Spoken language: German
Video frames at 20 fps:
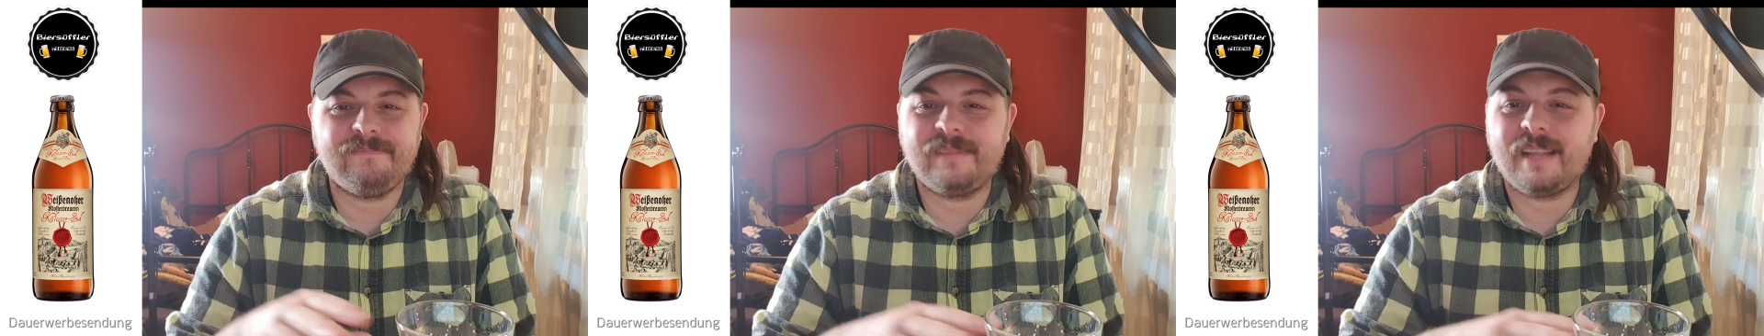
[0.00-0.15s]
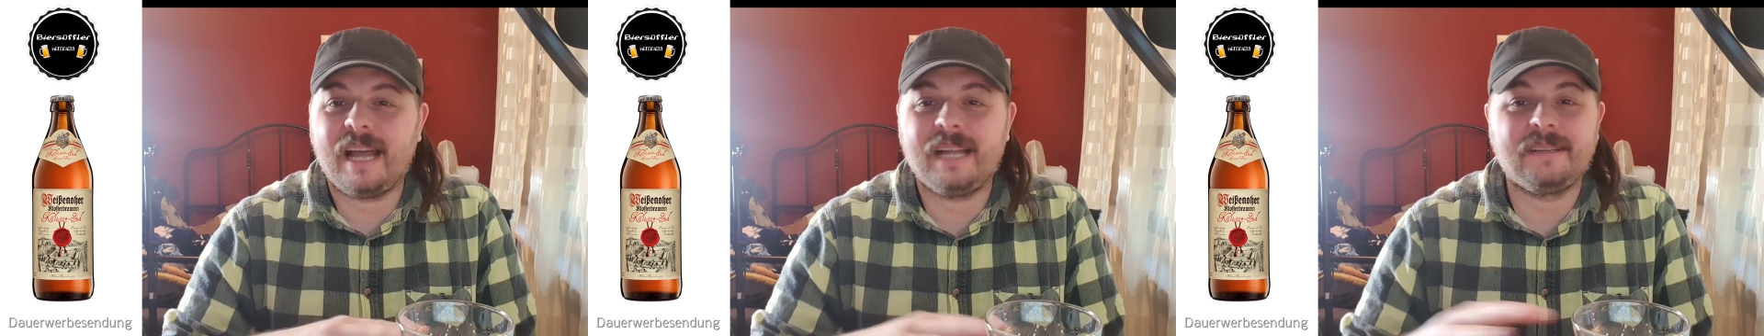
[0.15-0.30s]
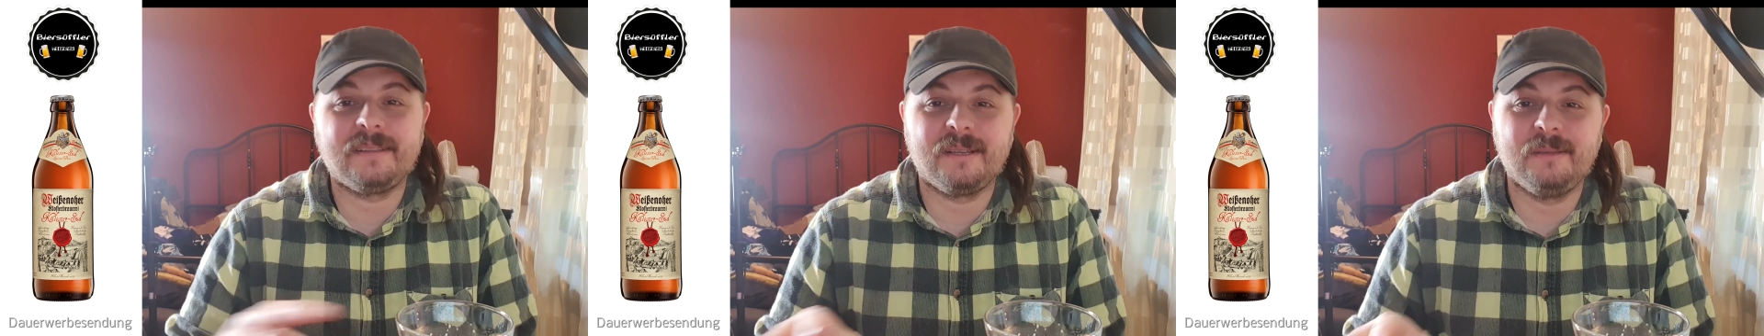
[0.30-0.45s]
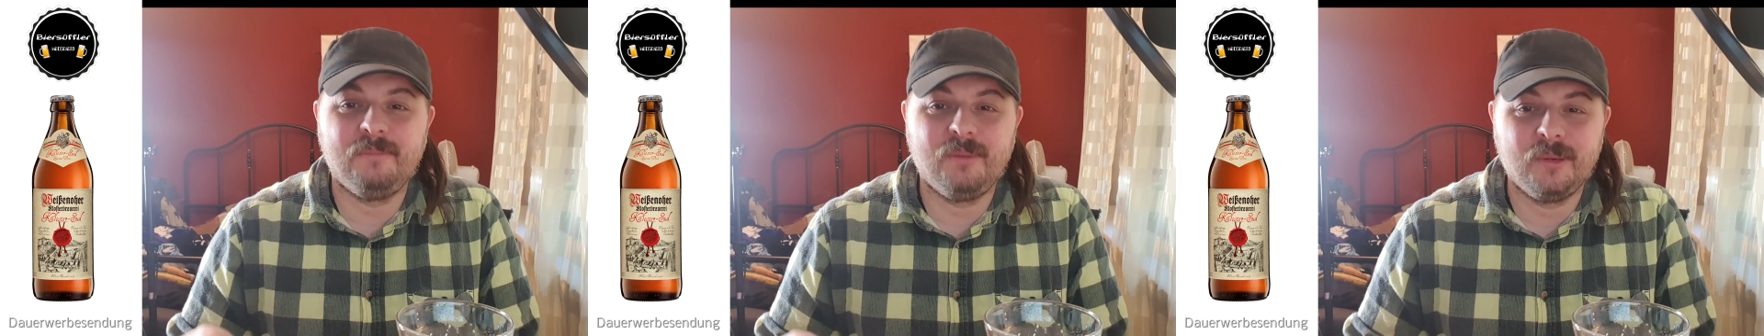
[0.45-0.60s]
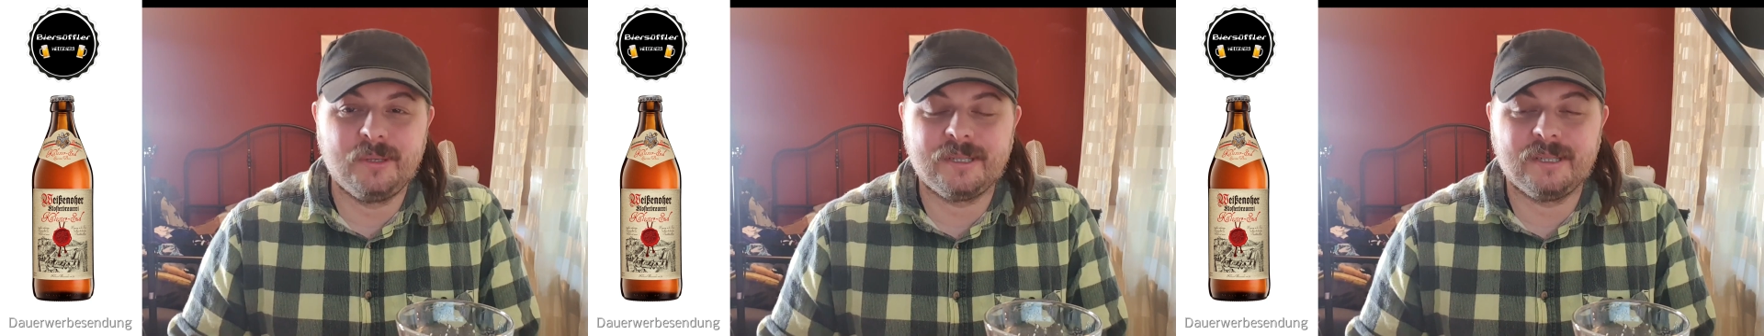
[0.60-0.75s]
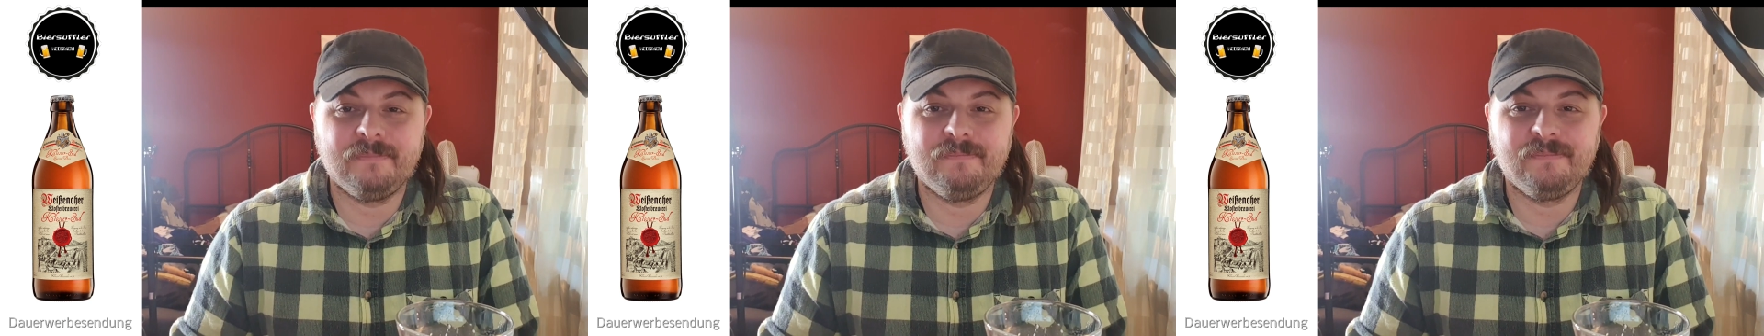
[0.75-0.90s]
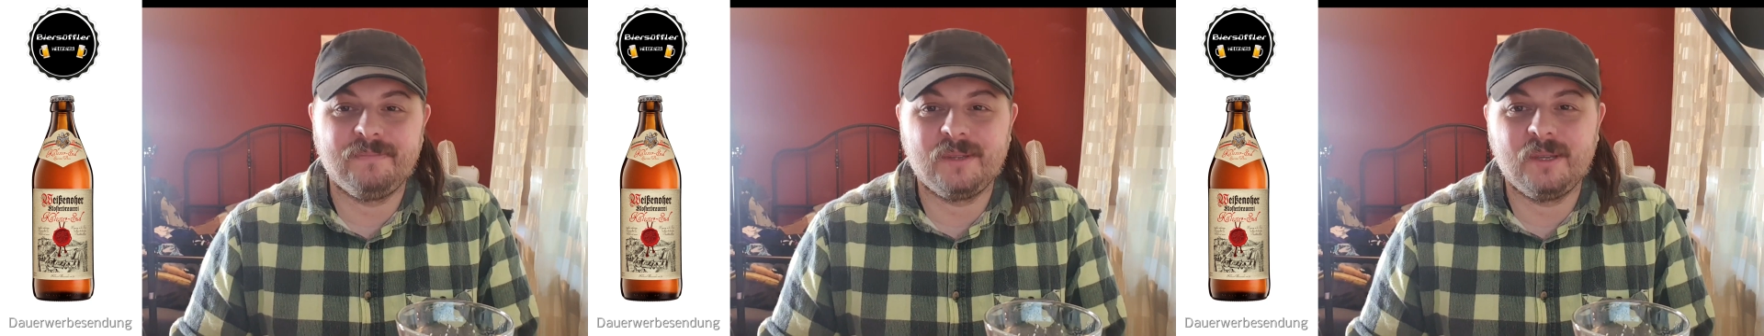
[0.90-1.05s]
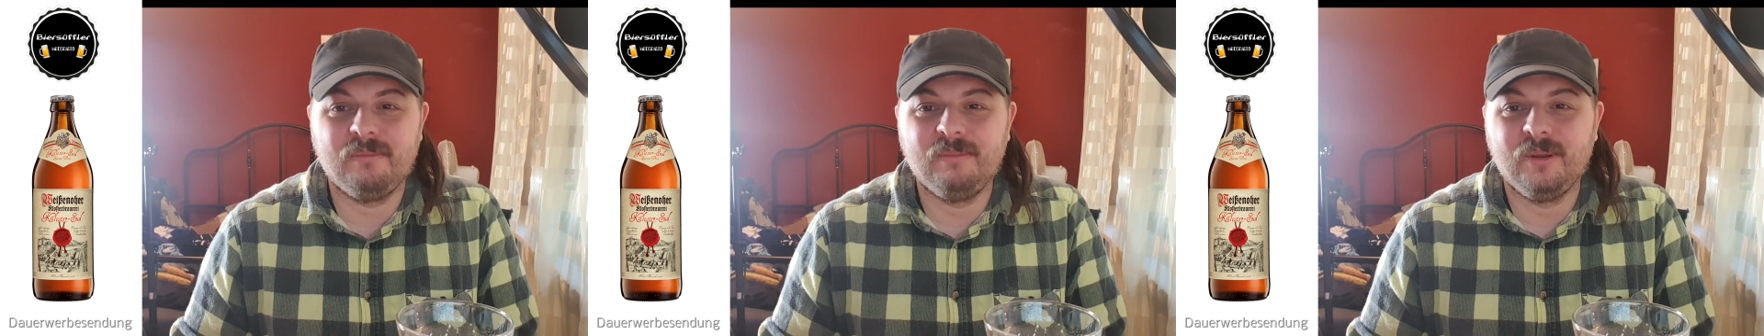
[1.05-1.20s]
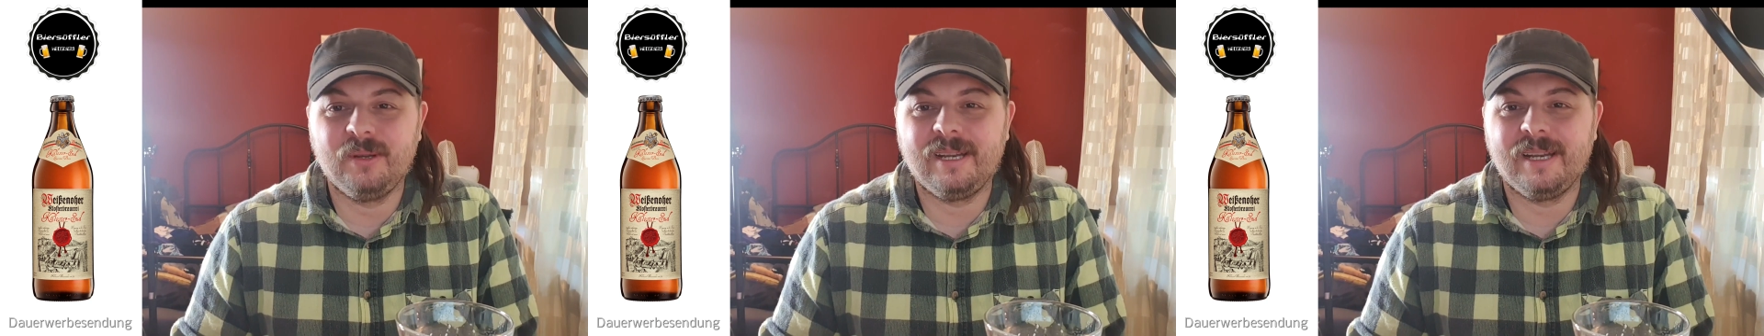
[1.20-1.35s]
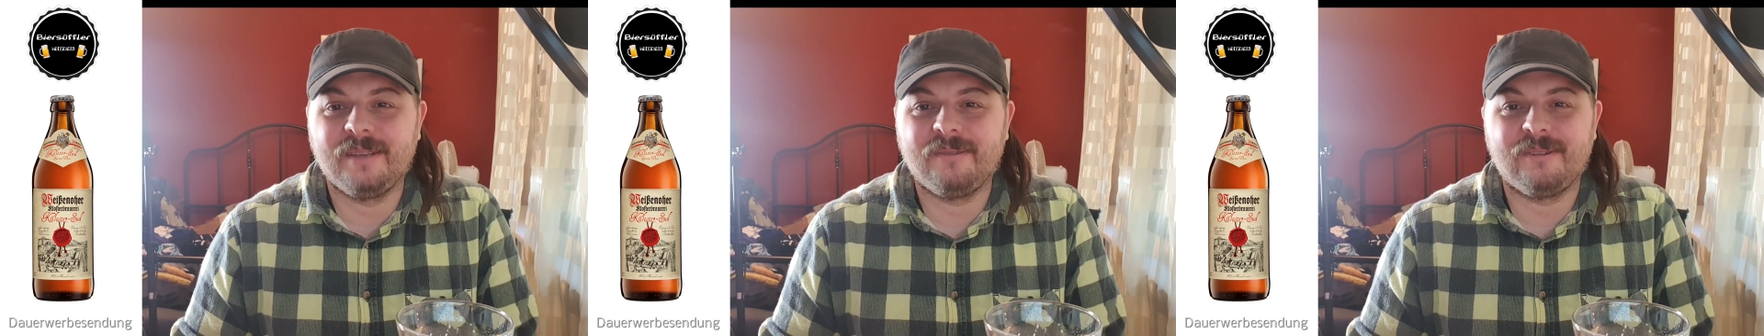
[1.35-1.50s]
Attribute,
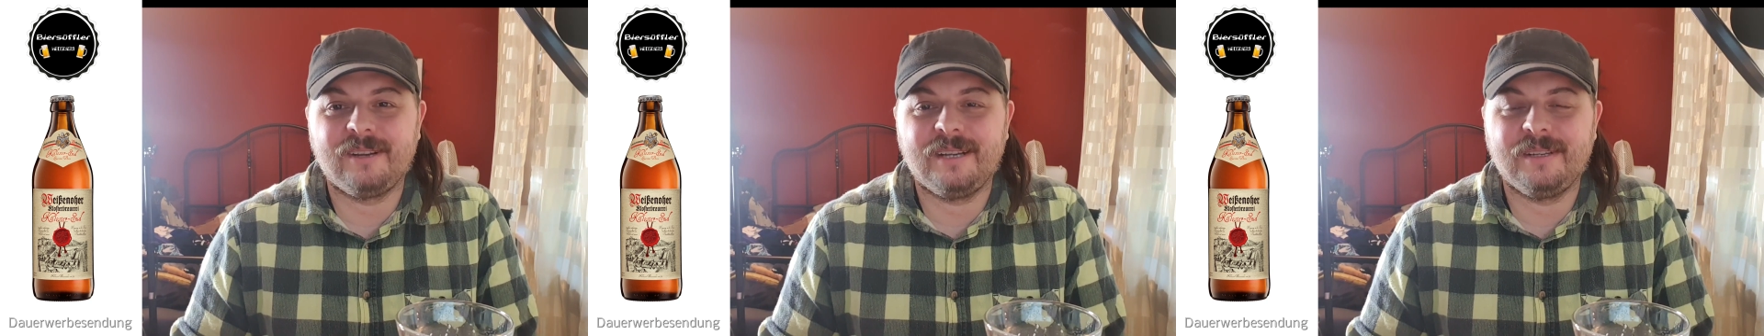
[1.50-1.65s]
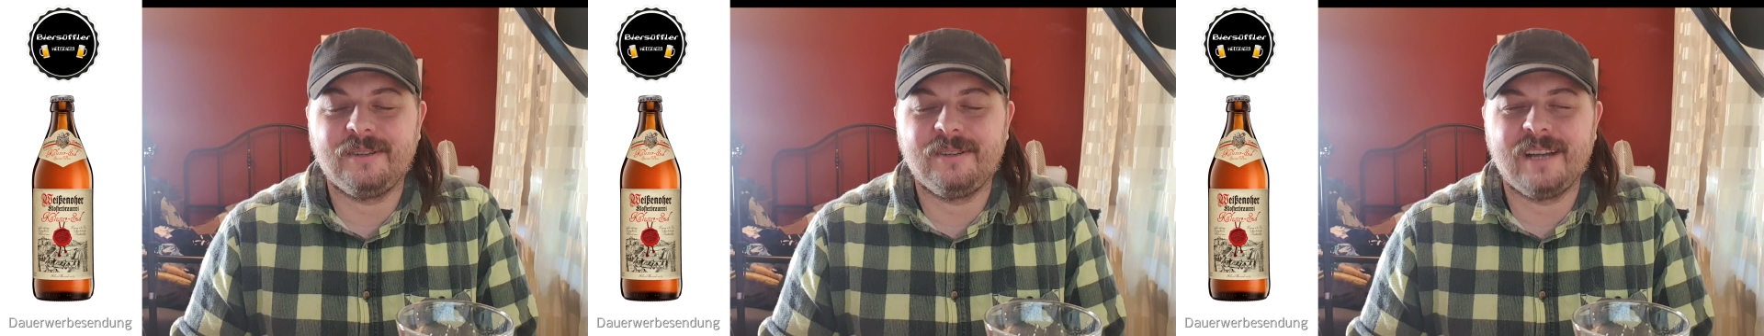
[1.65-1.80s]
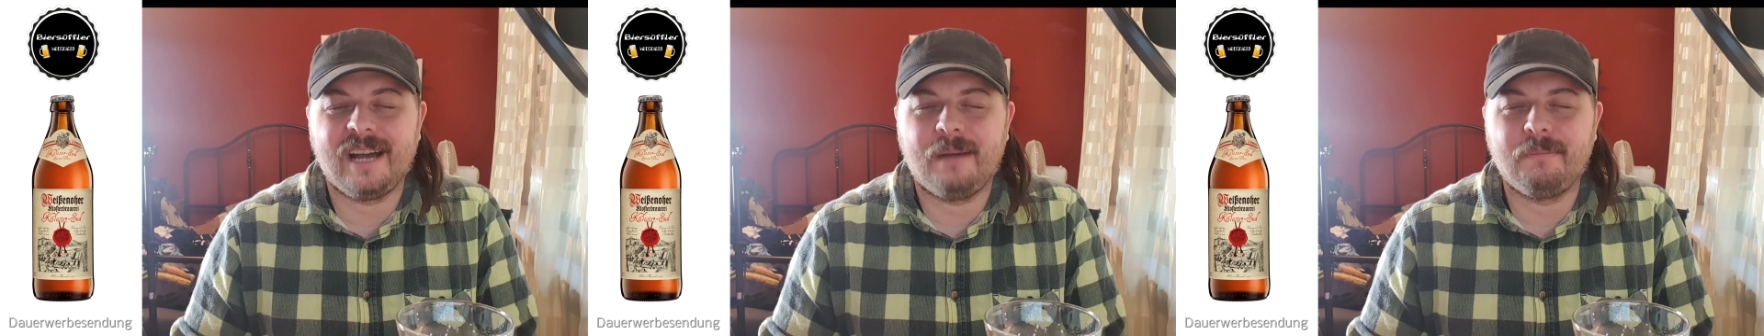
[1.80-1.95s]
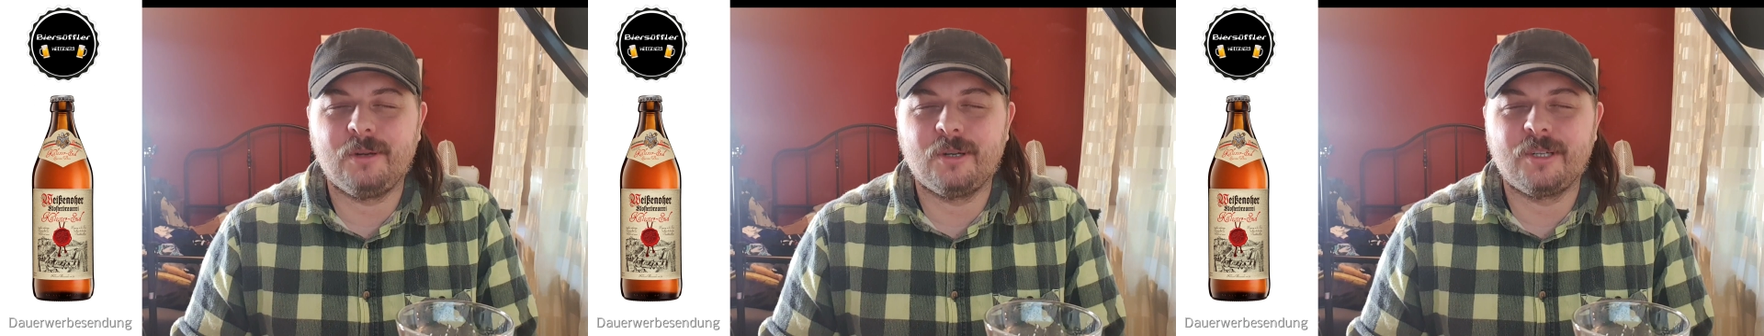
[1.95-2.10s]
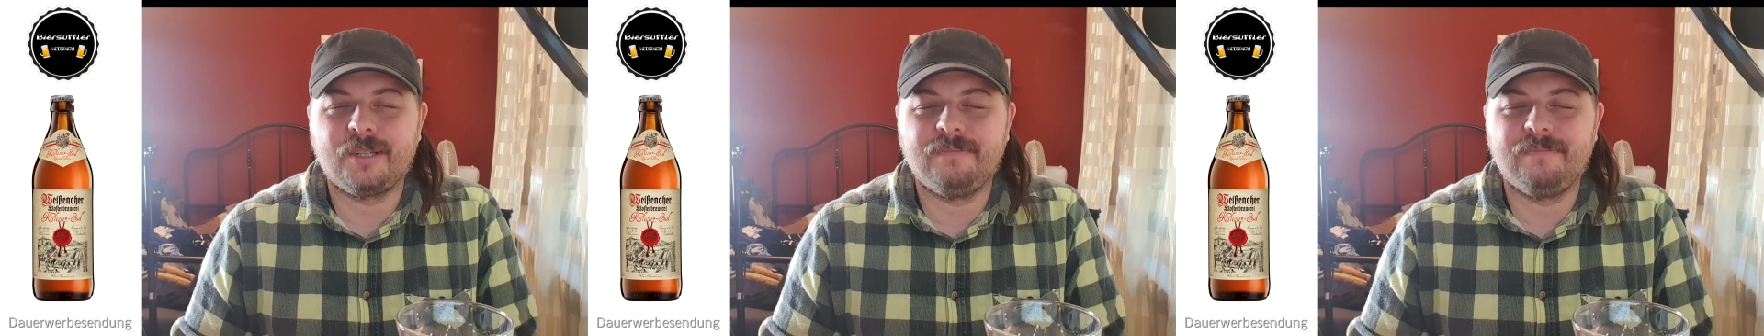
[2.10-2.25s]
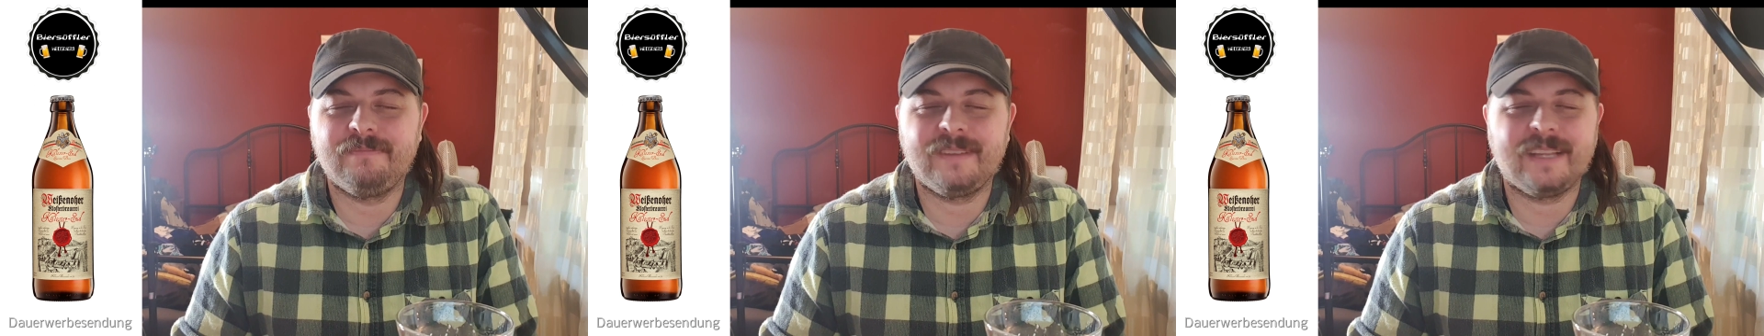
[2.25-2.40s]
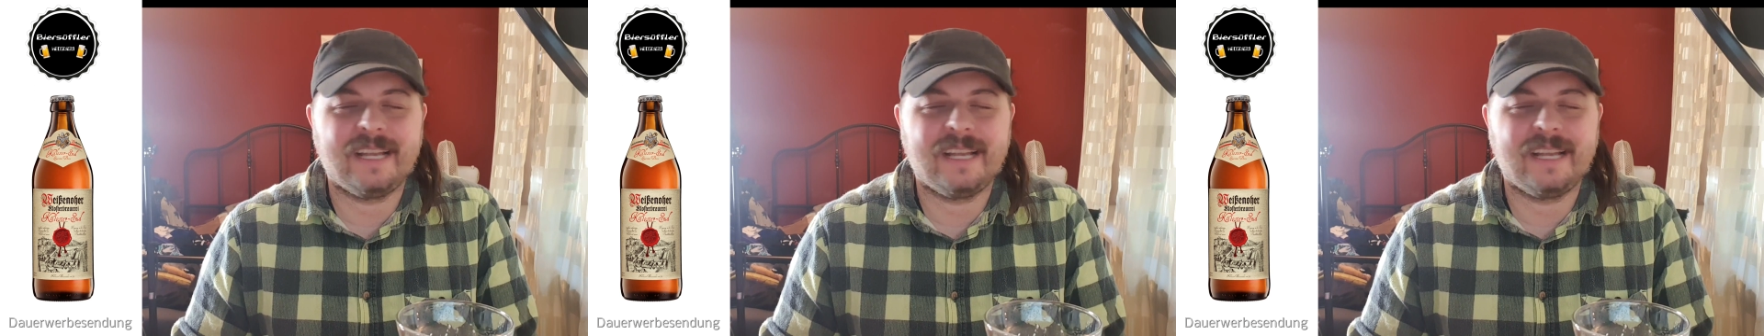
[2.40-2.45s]
gemütlich oder dynamisch,